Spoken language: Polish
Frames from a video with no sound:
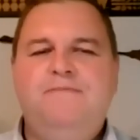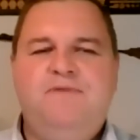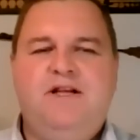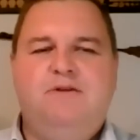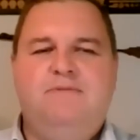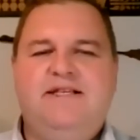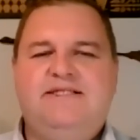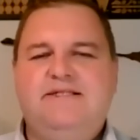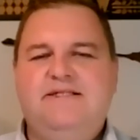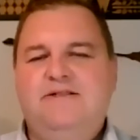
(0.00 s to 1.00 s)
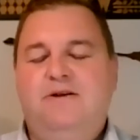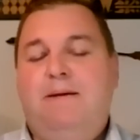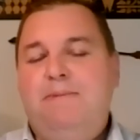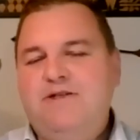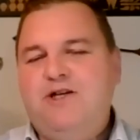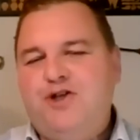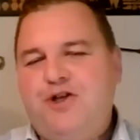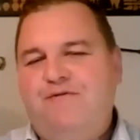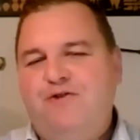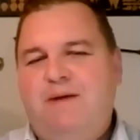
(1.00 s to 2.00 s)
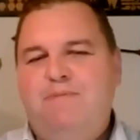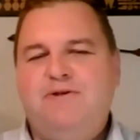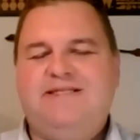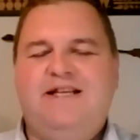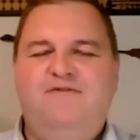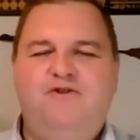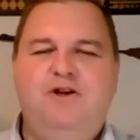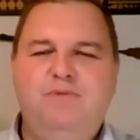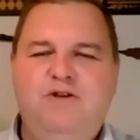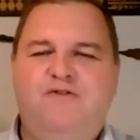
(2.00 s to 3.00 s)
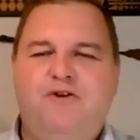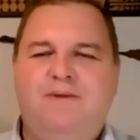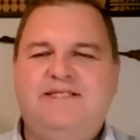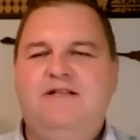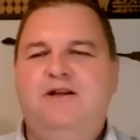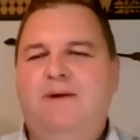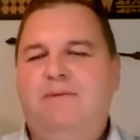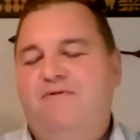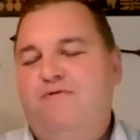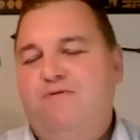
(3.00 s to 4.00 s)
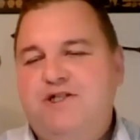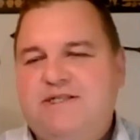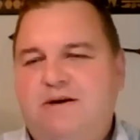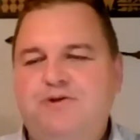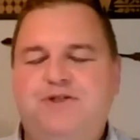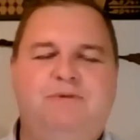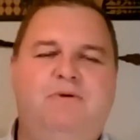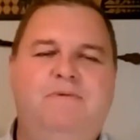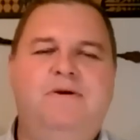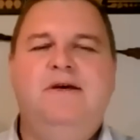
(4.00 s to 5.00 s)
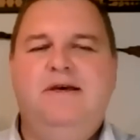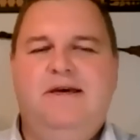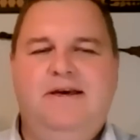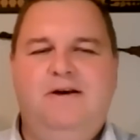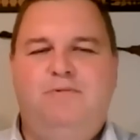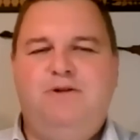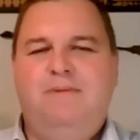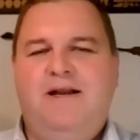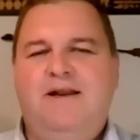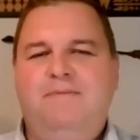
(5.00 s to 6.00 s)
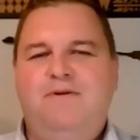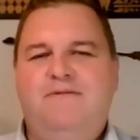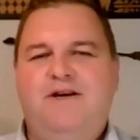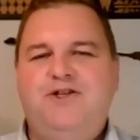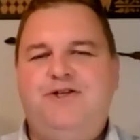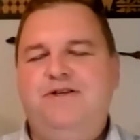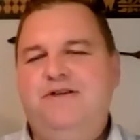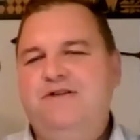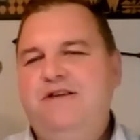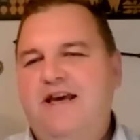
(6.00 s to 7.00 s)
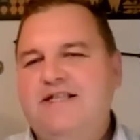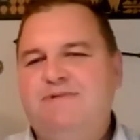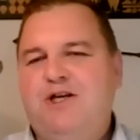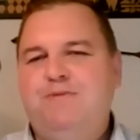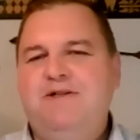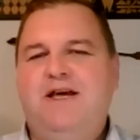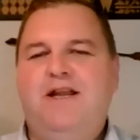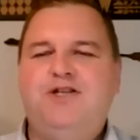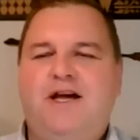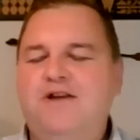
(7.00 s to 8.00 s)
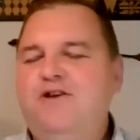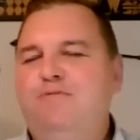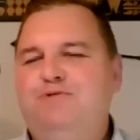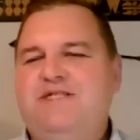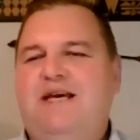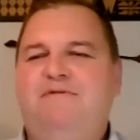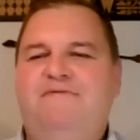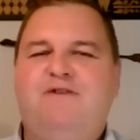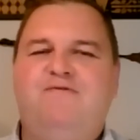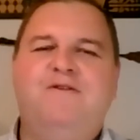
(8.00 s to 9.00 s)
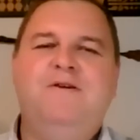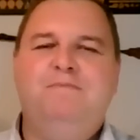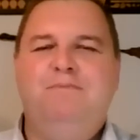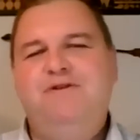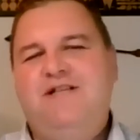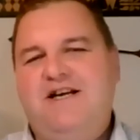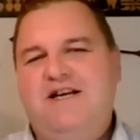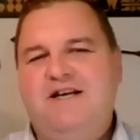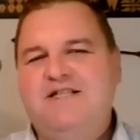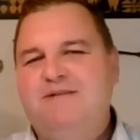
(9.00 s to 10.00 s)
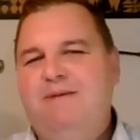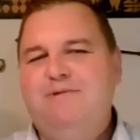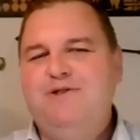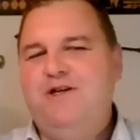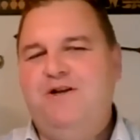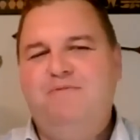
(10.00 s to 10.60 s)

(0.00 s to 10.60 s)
Natomiast no, mam nadzieję, że ta wojna pozostanie wojną informacyjną albo w ogóle się skończy, co byłoby optymalne, ponieważ nie jest w naszym interesie, ale nie uprzedzajmy faktów, bo i takie teksty mamy dzisiaj.